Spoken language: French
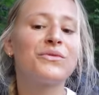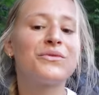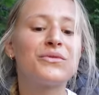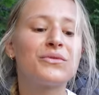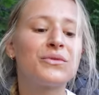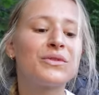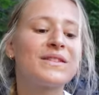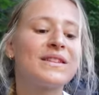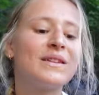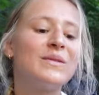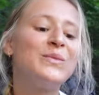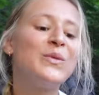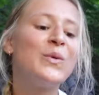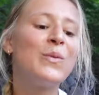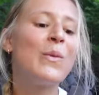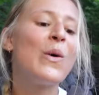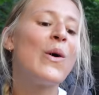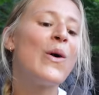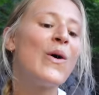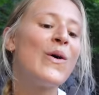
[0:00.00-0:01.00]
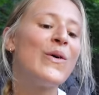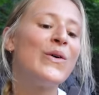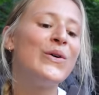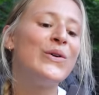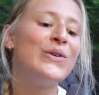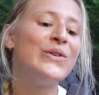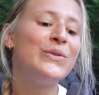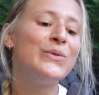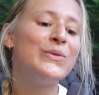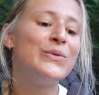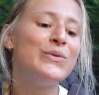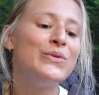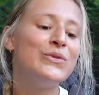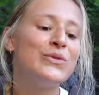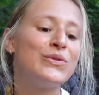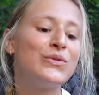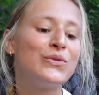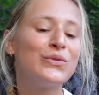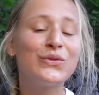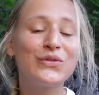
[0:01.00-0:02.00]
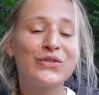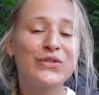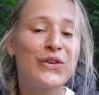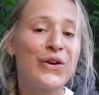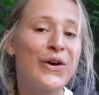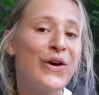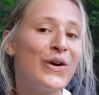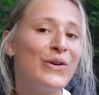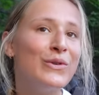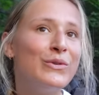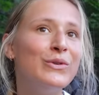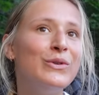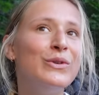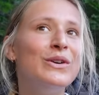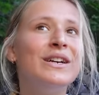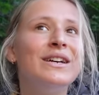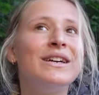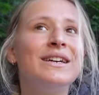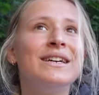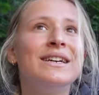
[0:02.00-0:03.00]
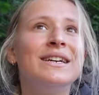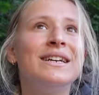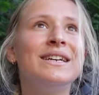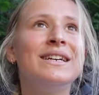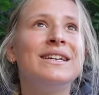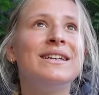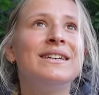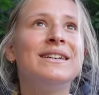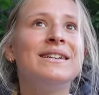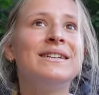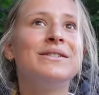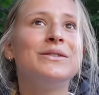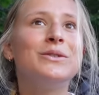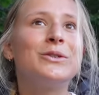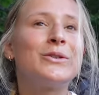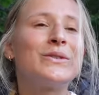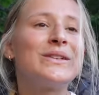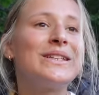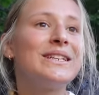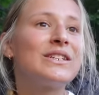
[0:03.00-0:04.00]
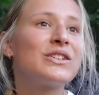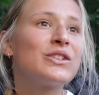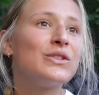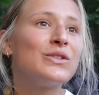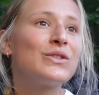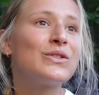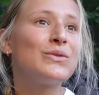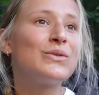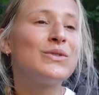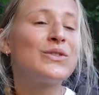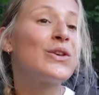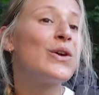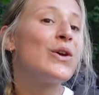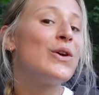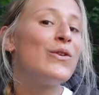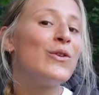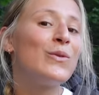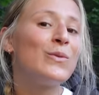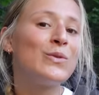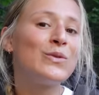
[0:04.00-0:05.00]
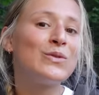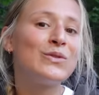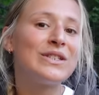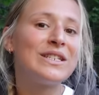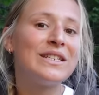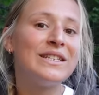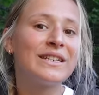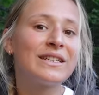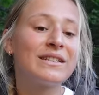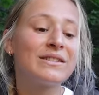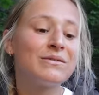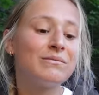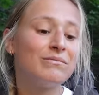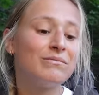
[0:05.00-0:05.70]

toujours ces moments euh, où je suis toute seule, où, où je fais des choses toute seule dans mon quotidien,